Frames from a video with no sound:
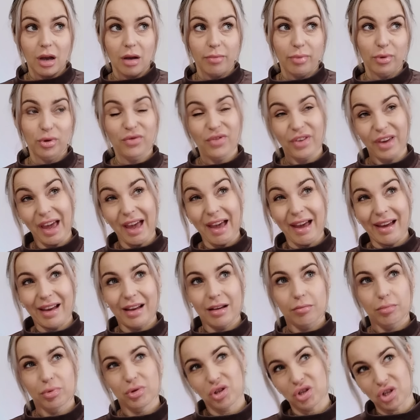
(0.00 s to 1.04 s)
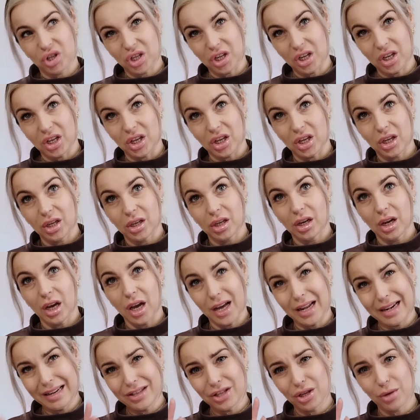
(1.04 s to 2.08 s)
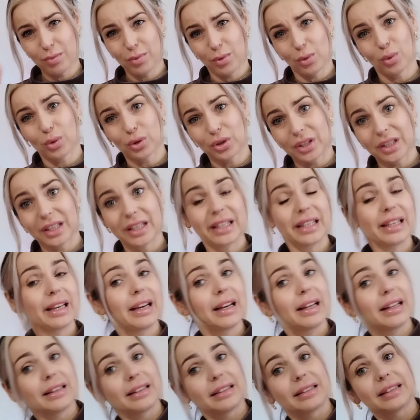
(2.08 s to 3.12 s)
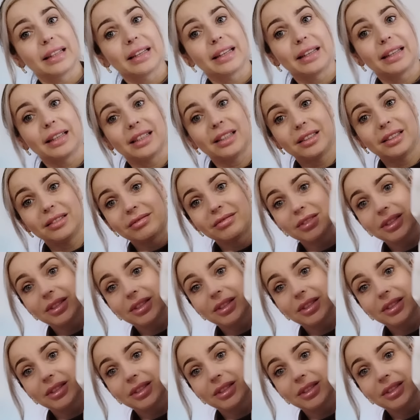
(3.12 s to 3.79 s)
po dwie, po trzy, ale nie było tej jednej.